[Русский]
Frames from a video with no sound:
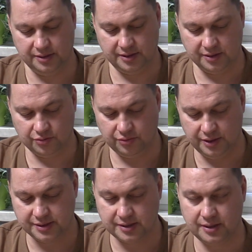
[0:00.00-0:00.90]
Это
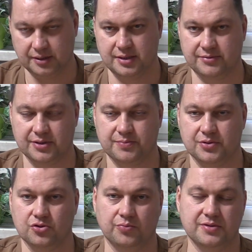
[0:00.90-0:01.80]
интуиция, это
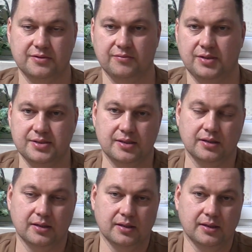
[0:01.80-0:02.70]
сверхспособности
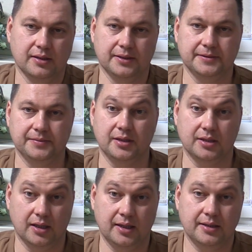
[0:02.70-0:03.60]
вместе
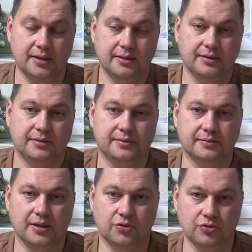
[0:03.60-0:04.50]
и таланты,
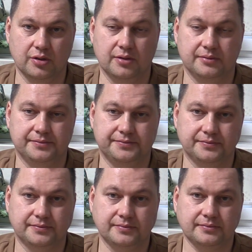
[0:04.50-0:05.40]
которые
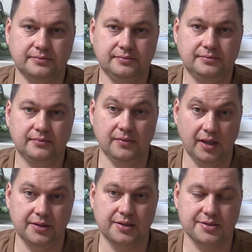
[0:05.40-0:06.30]

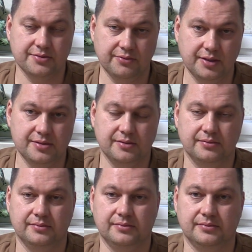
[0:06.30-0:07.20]
надо развивать.
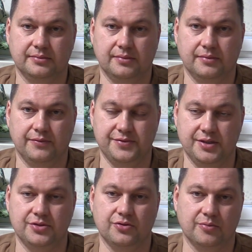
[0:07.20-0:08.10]

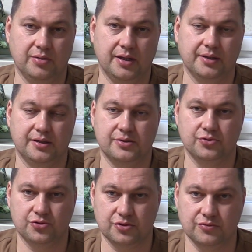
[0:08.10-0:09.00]
Все сегодня планы
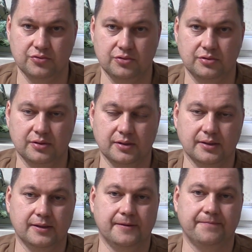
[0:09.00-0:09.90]
существуют.
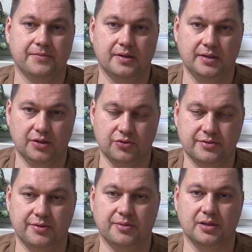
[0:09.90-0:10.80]
Я уже
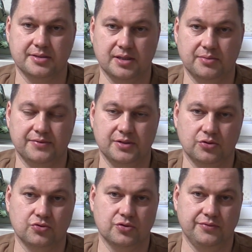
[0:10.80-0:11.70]
своими глазами их
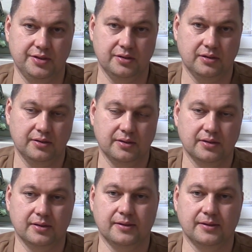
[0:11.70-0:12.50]
всех уже видел.